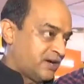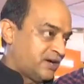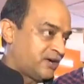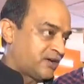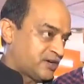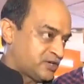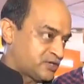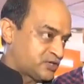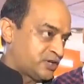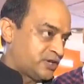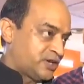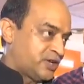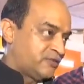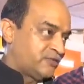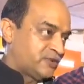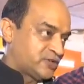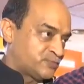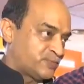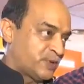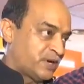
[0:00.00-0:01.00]
इंटरेस्टेड है
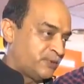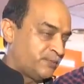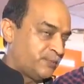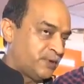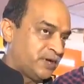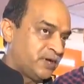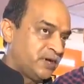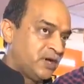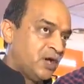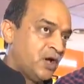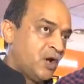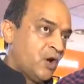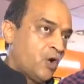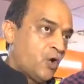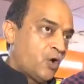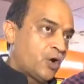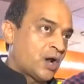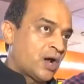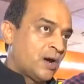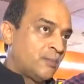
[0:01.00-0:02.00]
इन्वेस्टमेंट में
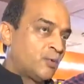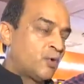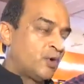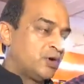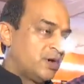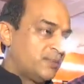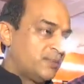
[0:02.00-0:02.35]
और हमको ये